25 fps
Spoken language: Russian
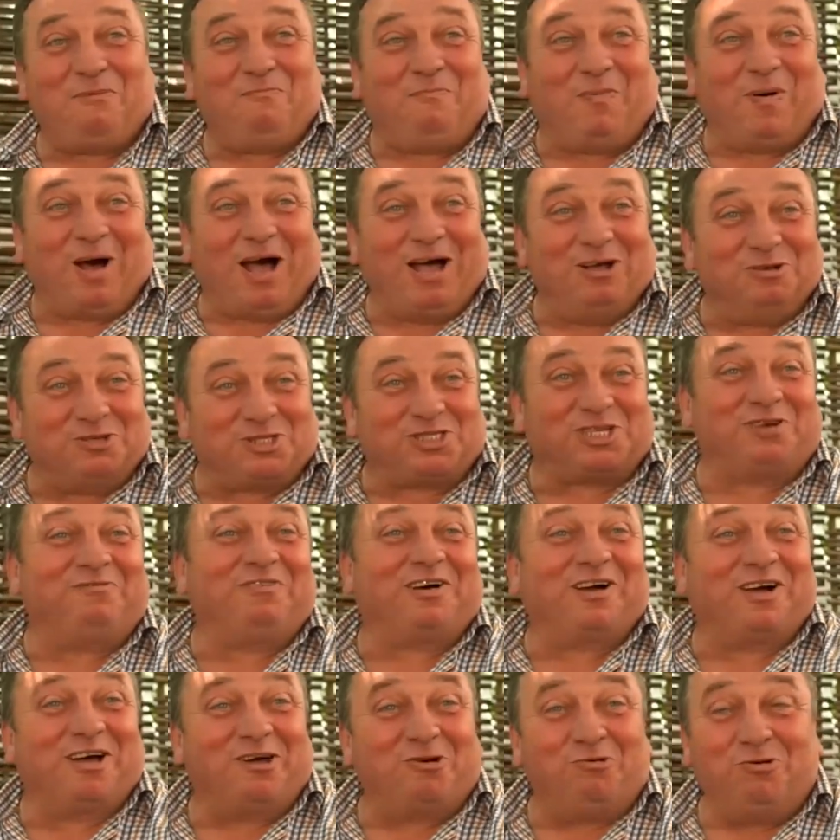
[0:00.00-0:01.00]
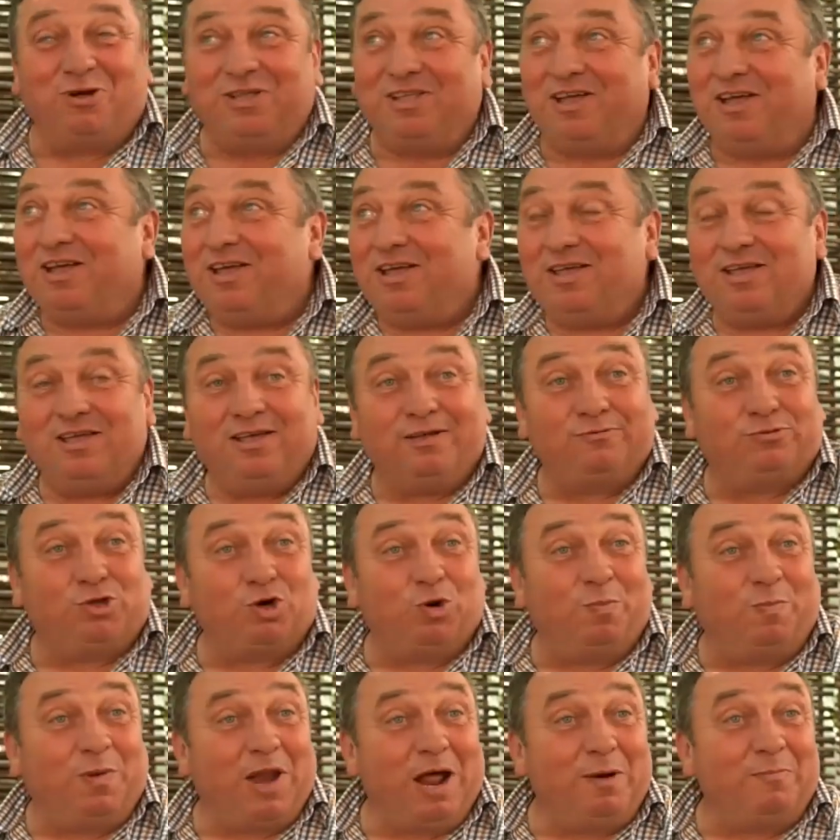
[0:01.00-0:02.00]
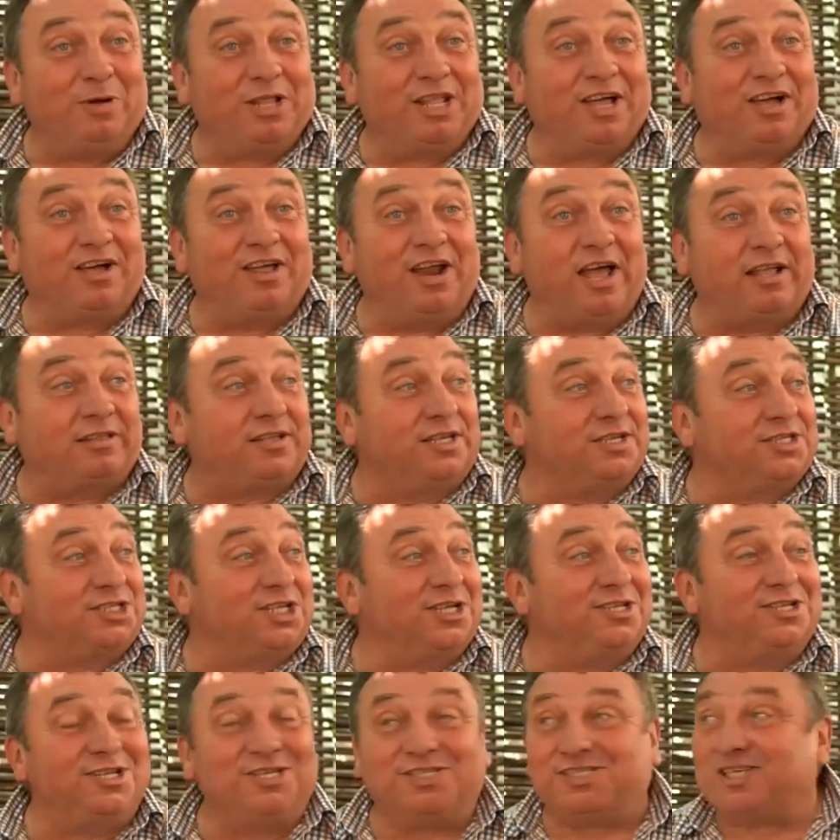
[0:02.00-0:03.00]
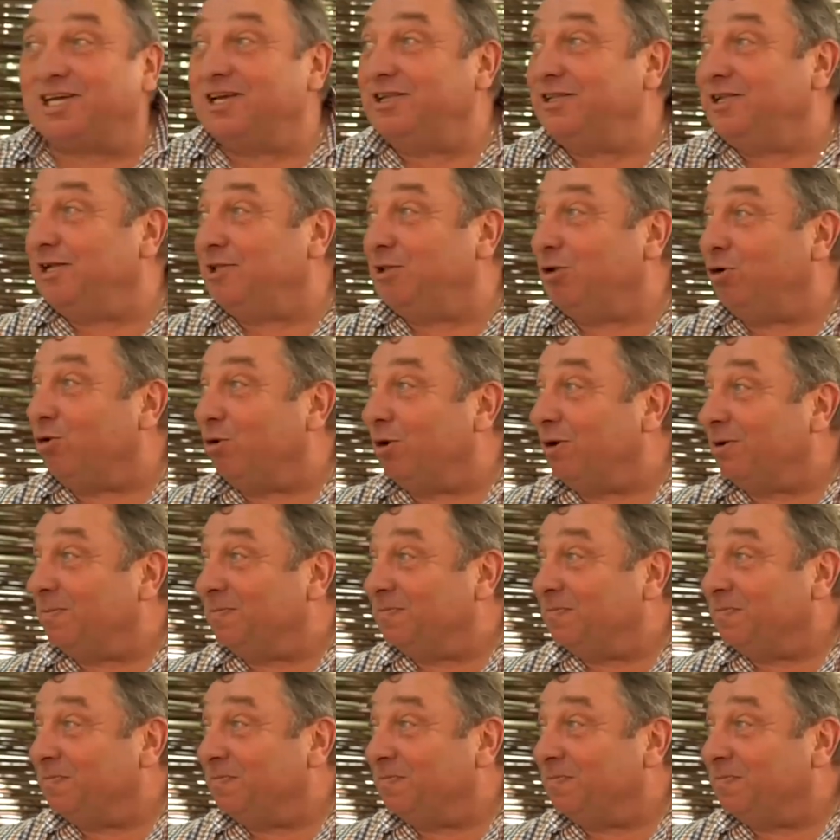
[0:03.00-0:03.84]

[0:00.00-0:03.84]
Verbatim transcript: копаются в огороде, и вдруг прямо на грядке садится НЛО.